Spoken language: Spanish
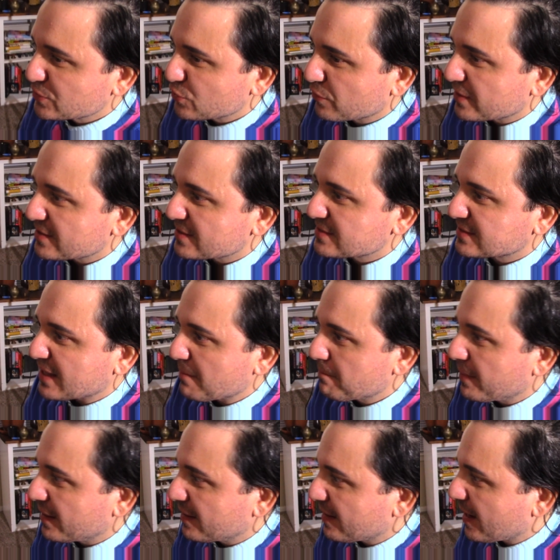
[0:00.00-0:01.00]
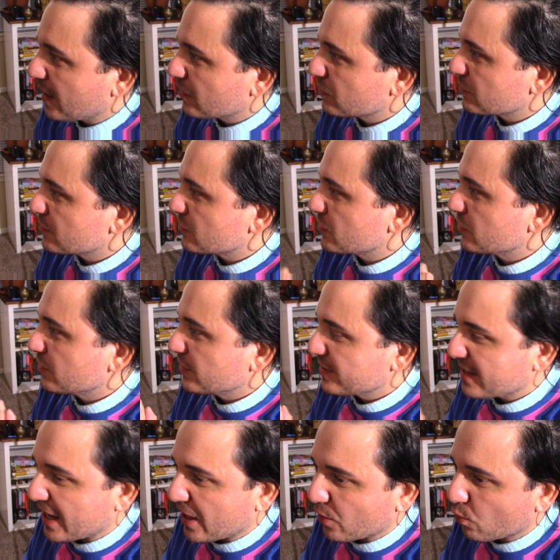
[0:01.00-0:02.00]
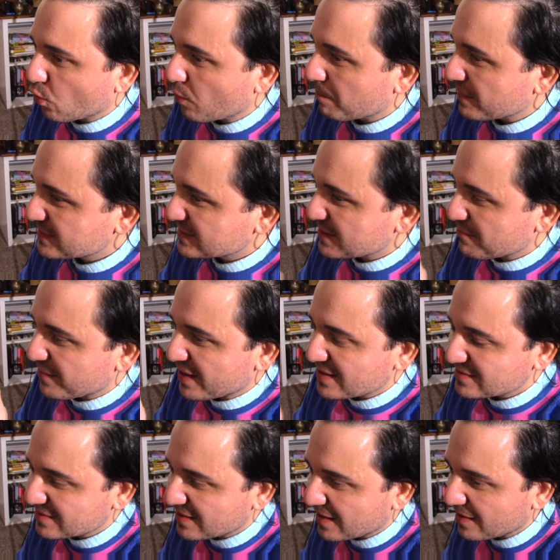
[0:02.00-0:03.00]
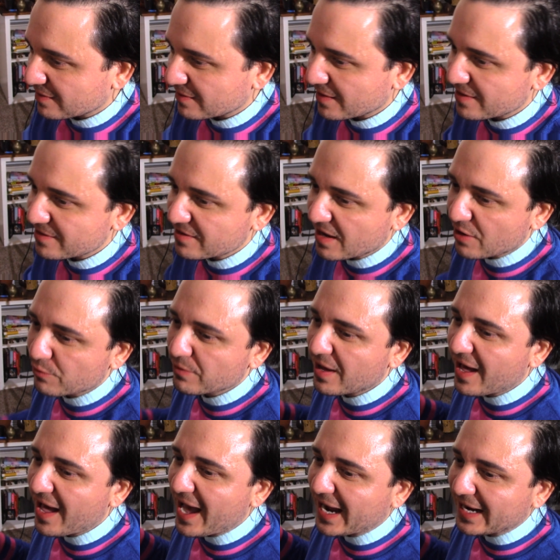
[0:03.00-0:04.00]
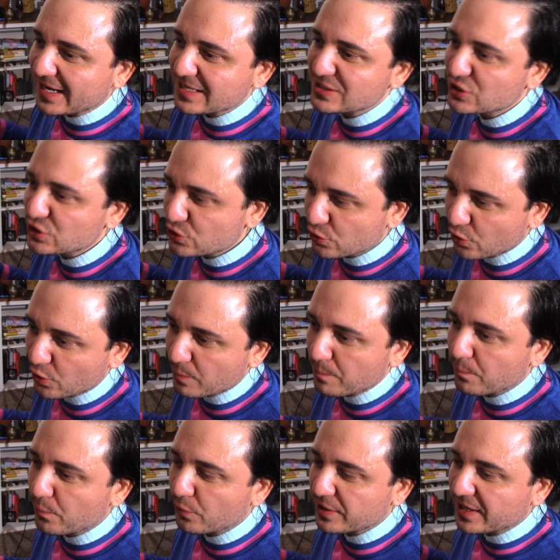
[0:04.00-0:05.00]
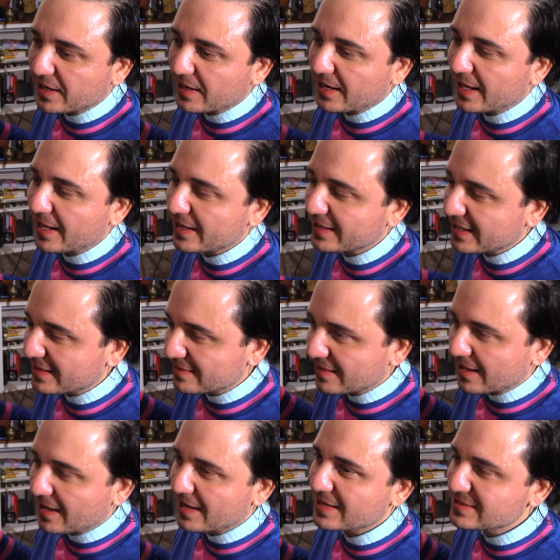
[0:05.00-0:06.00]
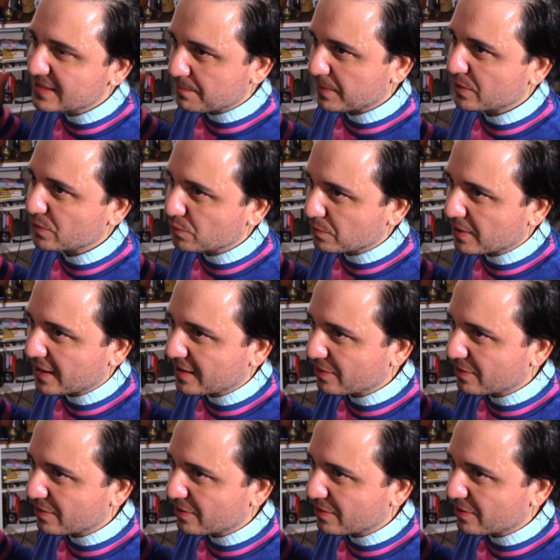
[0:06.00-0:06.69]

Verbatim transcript: donde se están peleando y hay golpes en Bellas arte y hay una agresión por querer quitar esa pintura y